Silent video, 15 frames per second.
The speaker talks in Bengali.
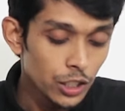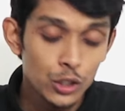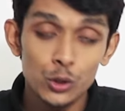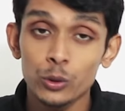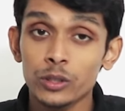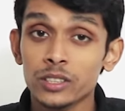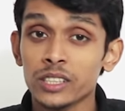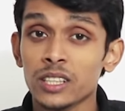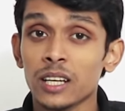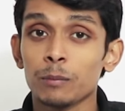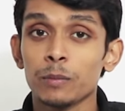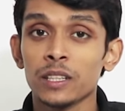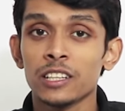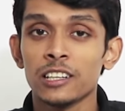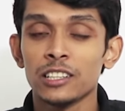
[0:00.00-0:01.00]
স্টোরেজে
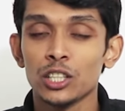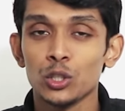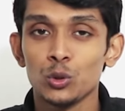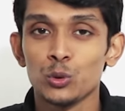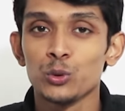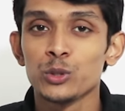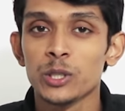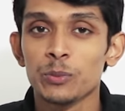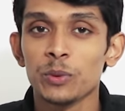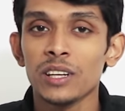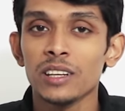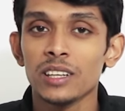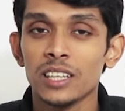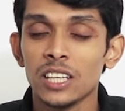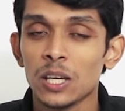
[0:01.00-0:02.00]
থাকবে থার্টি টু
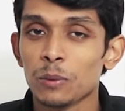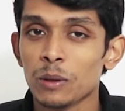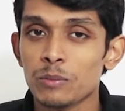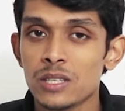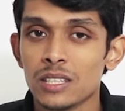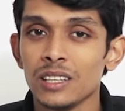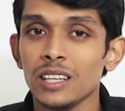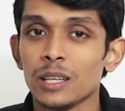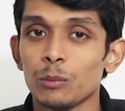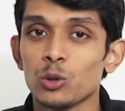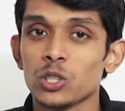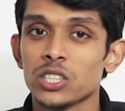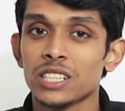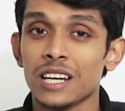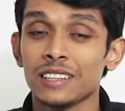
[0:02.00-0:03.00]
জিবির ইএমএমসি এবং